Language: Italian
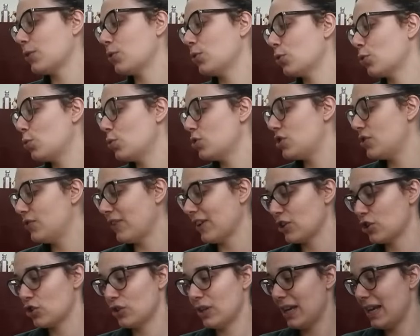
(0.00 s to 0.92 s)
con cui ci
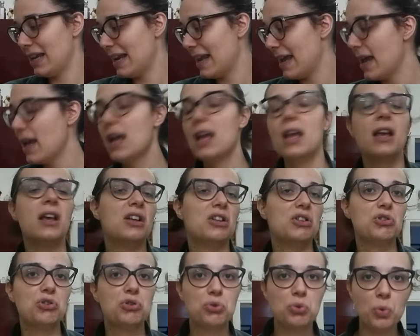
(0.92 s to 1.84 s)
faccio delle
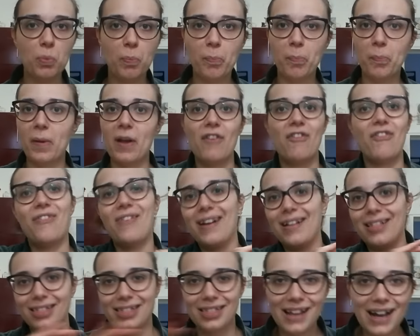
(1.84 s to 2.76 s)
zuppe
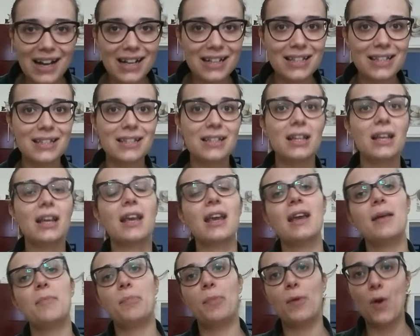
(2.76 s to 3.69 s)

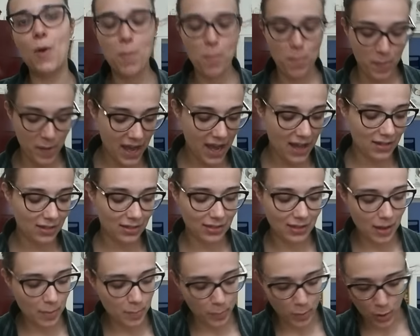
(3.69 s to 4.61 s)
fantastiche,
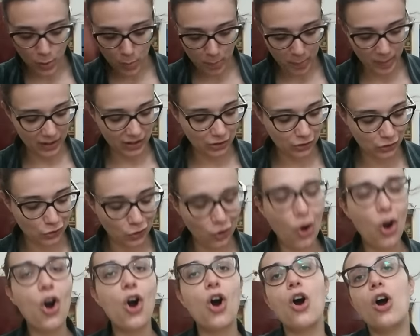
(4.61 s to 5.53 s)
polpette,
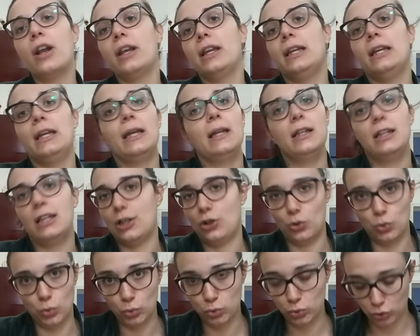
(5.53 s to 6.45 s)
polpettoni, di
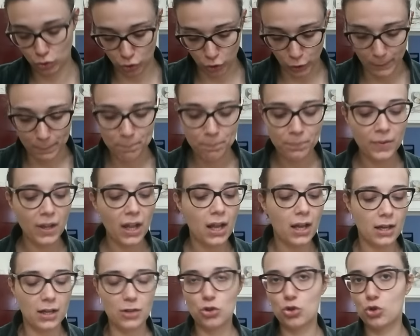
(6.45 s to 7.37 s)
tutto,
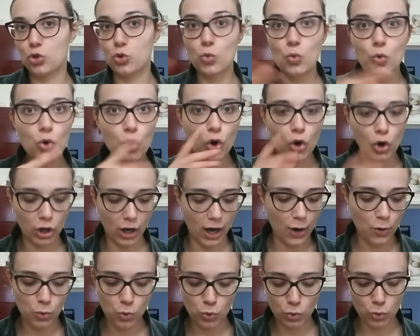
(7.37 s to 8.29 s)
sugo,
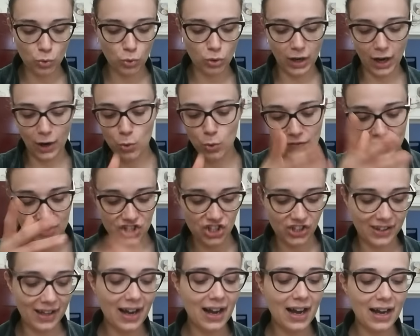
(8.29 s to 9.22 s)
ragù, ragù
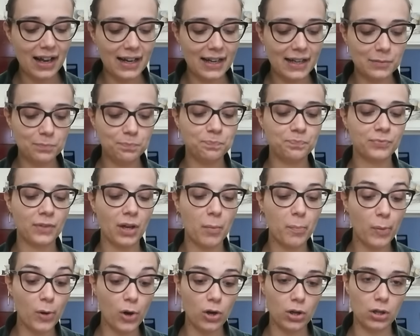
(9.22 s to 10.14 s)
vegetale,
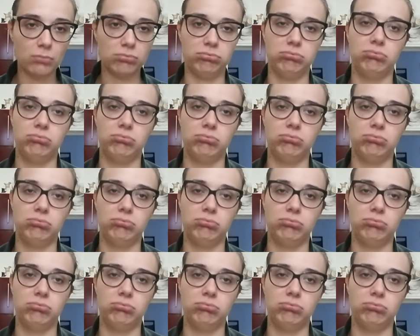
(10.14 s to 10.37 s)
poi